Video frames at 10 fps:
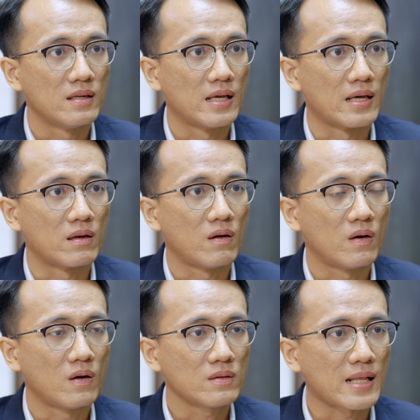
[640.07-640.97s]
là
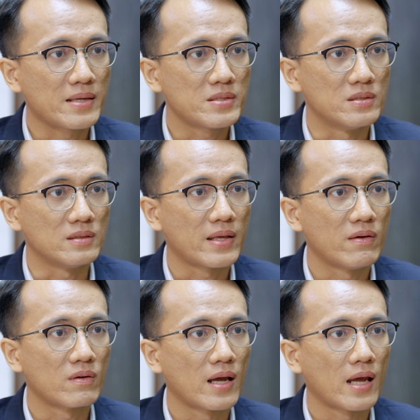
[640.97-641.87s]
nó tăng trưởng
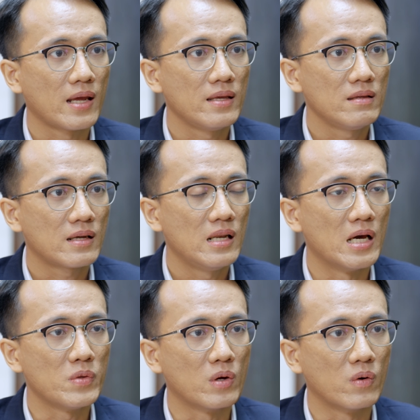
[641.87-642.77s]
theo cái cái
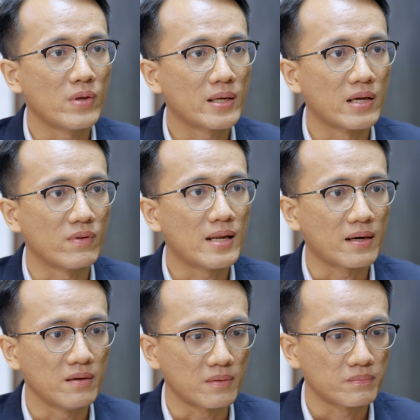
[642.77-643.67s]
lợi nhuận của doanh nghiệp đó
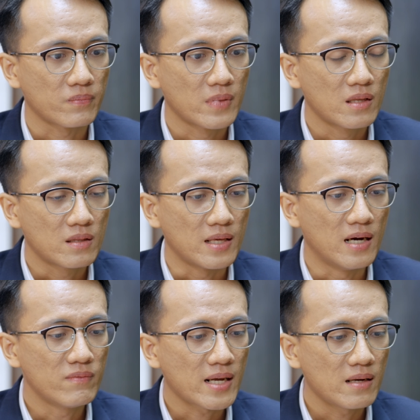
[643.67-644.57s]
đạt được thì
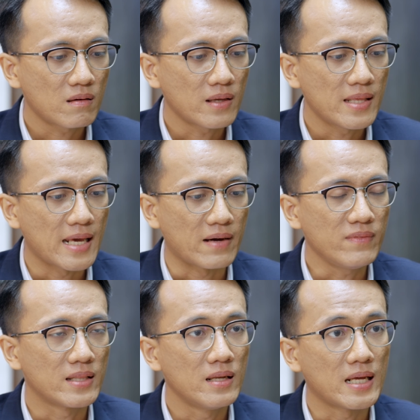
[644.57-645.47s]
hôm nay nó có thể
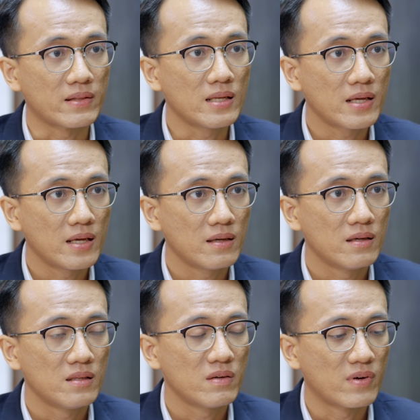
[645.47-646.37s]
giảm vì tin này tin kia
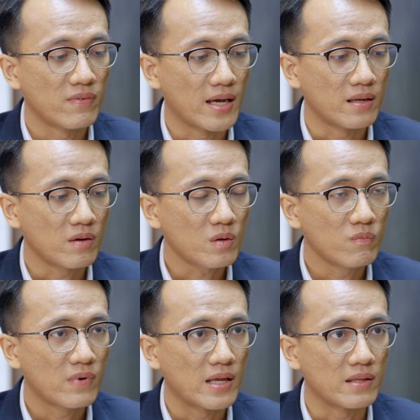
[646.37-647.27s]
nhưng mà về nói
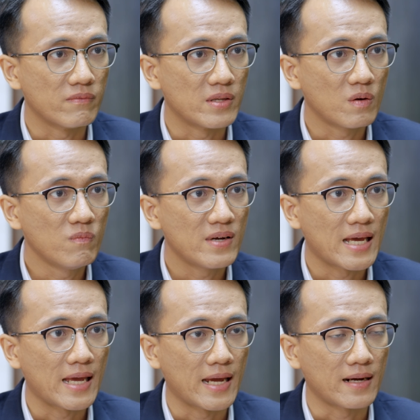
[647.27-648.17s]
chung về về chung và
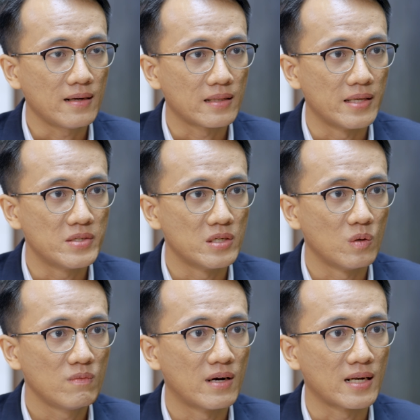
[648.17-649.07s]
dài hạn là thị trường
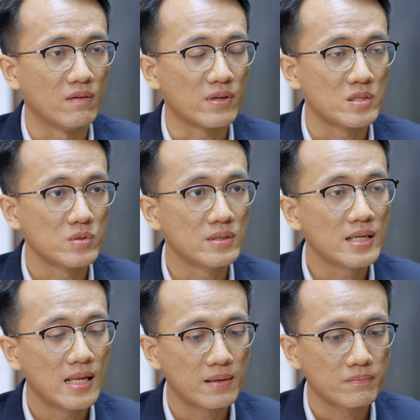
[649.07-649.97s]
luôn vận động theo xu hướng
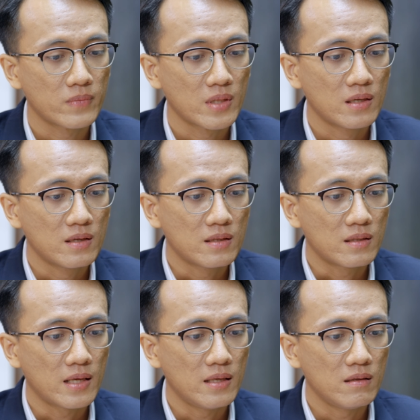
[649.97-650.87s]
đi lên
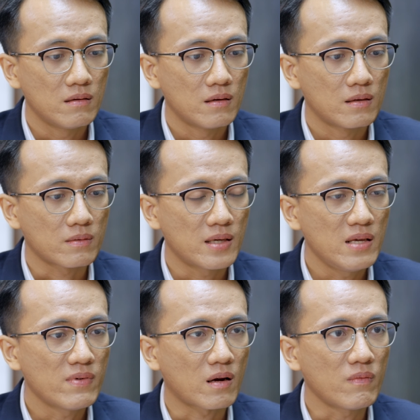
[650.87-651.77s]
thì uh,
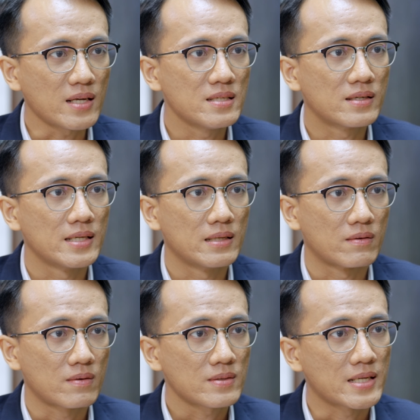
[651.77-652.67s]
khi mà có một cái sự kiện
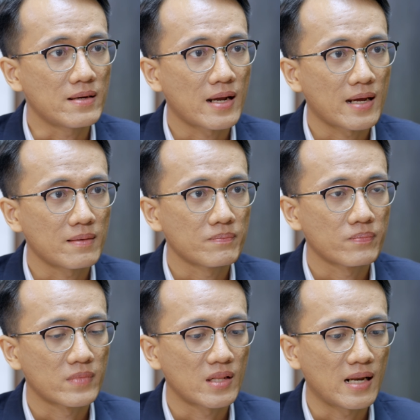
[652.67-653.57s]
nào đó nó xảy ra
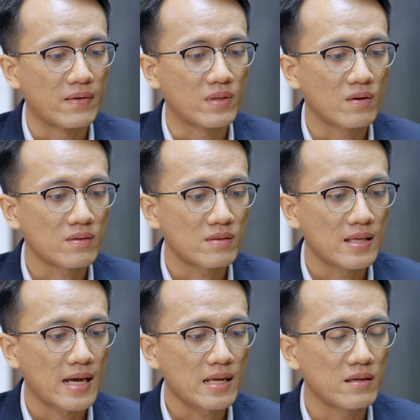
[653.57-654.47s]
nó làm cho
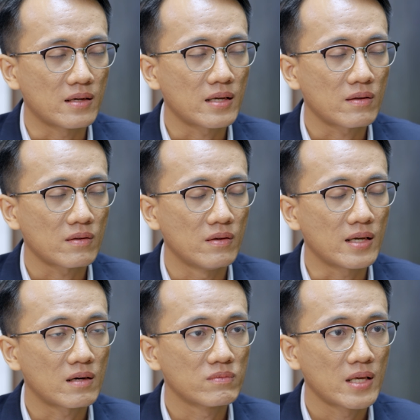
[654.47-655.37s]
giá những cái những
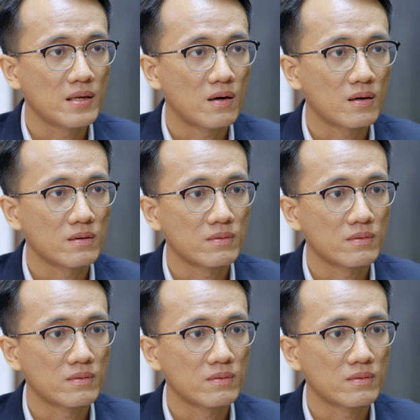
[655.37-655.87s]
cái công ty đó